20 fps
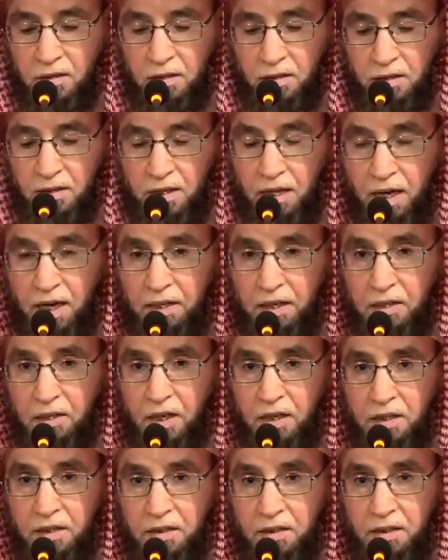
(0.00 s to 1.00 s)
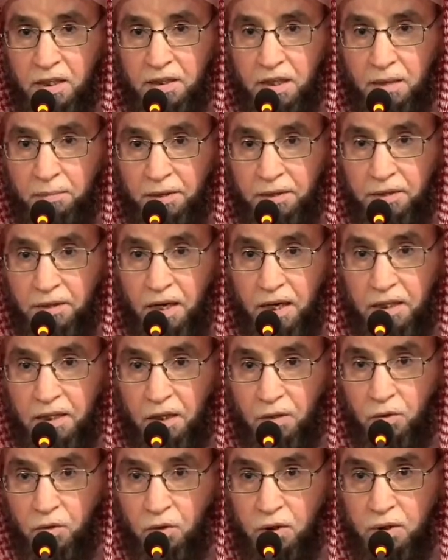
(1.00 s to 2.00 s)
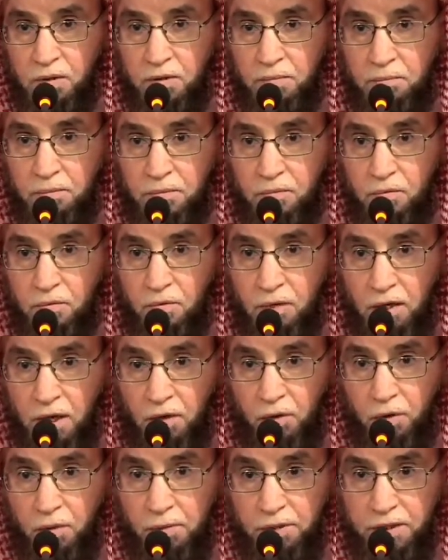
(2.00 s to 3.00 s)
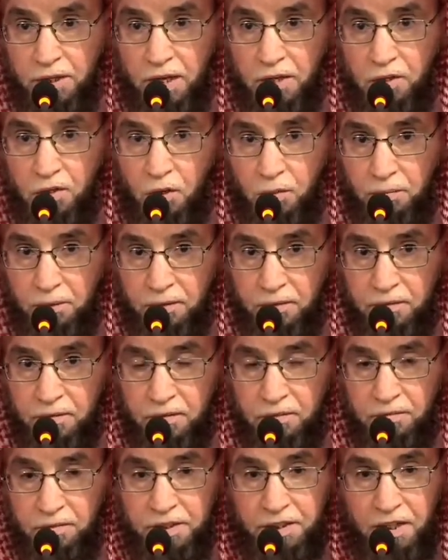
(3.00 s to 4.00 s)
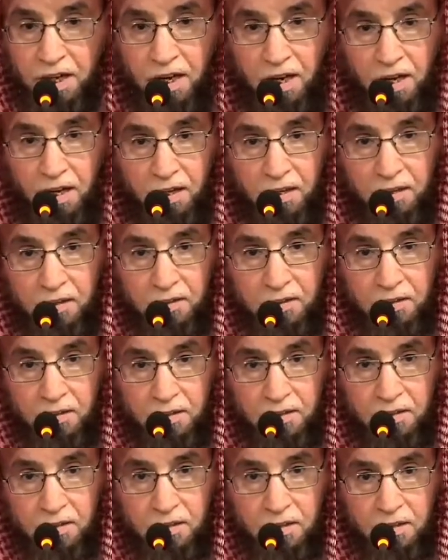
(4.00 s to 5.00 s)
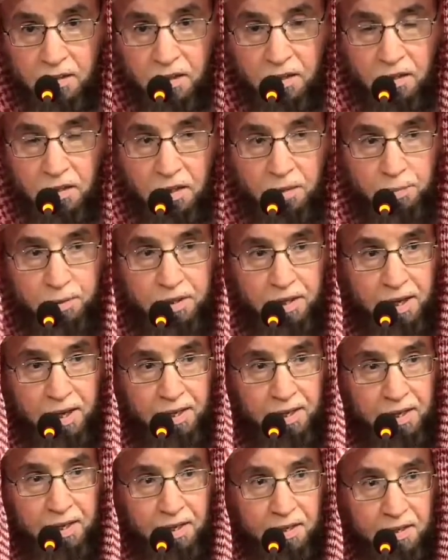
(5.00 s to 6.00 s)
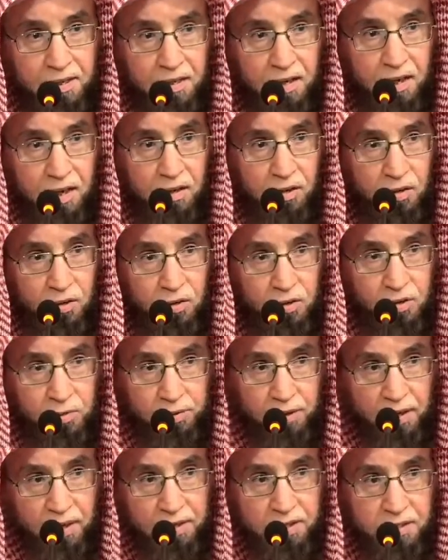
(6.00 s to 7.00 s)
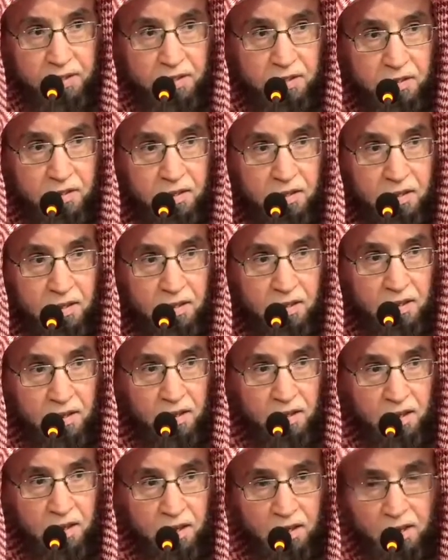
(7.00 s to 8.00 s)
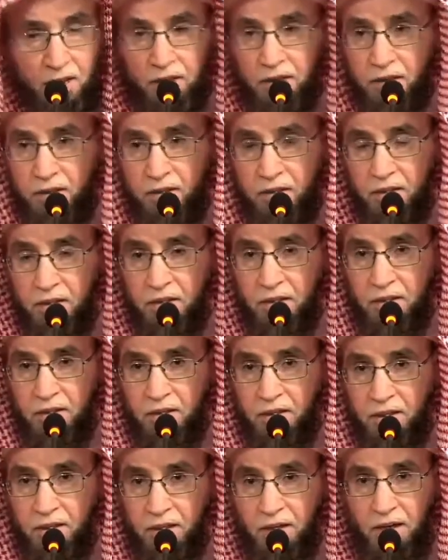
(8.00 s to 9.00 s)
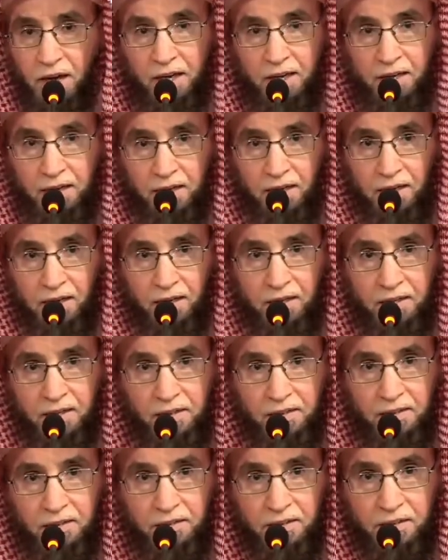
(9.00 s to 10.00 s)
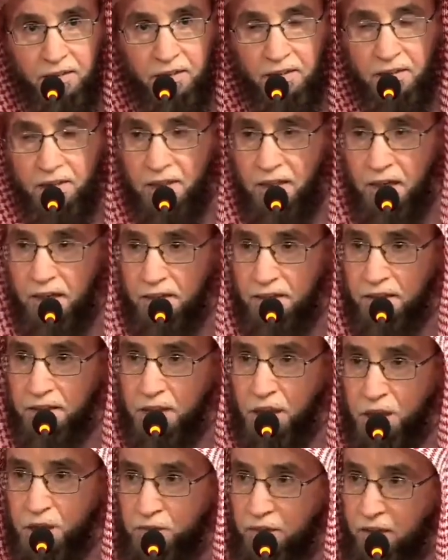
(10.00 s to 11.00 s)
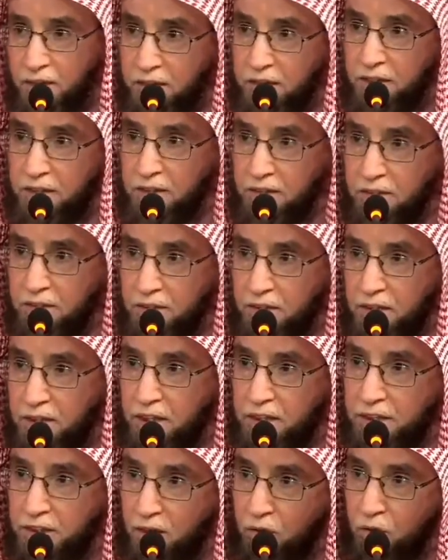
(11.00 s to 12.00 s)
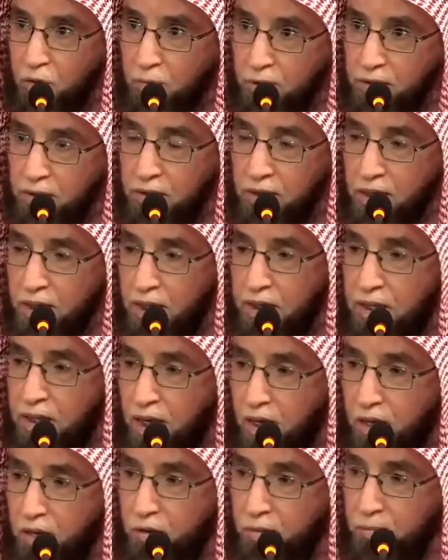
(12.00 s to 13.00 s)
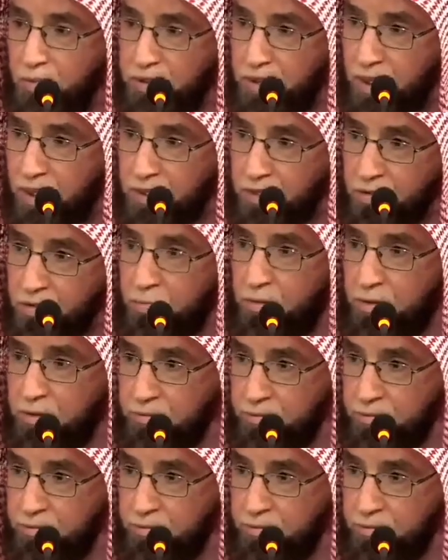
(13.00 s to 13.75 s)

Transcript: كان يتمنى أن يدخل ويحضر مجالس عمر فجاء لابن أخيه الحر بن قيس قال لعلك يعني تشفع لي عند عمر أن أحضر مجالس عمر